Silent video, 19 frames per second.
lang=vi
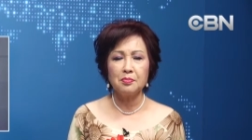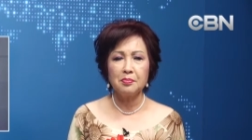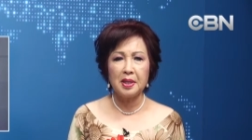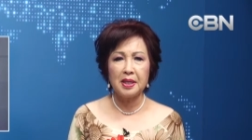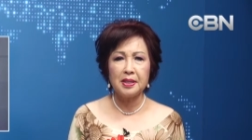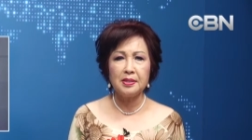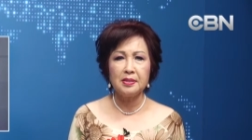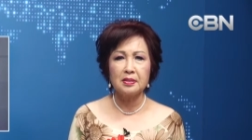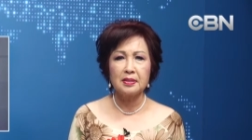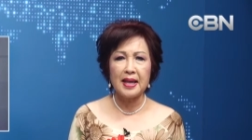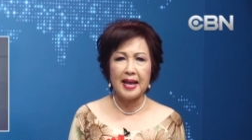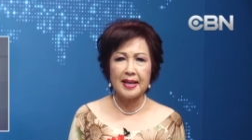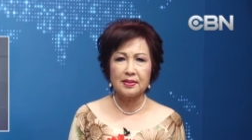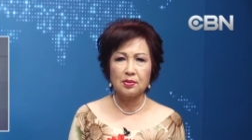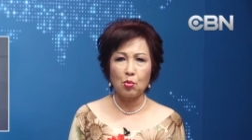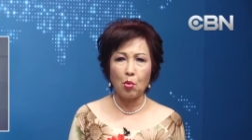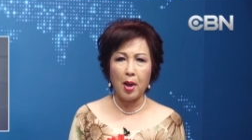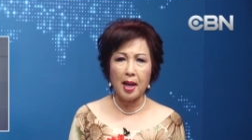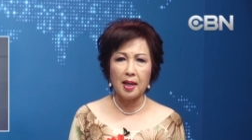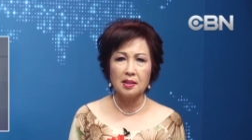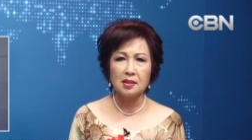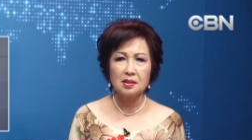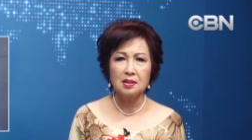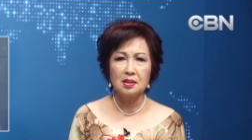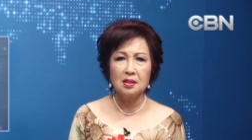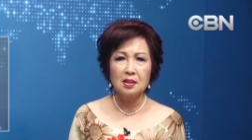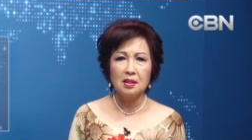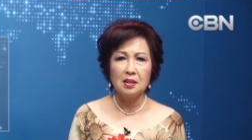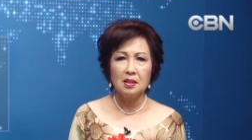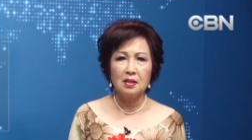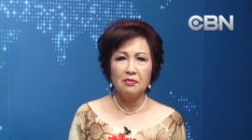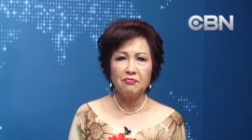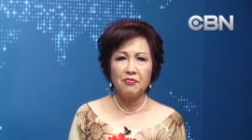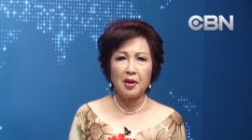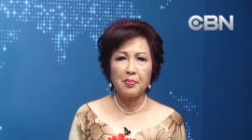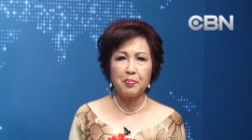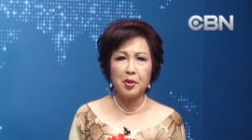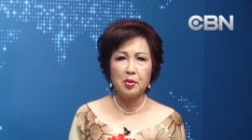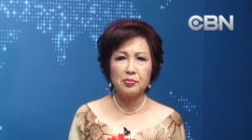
Mỹ được an toàn. Phát biểu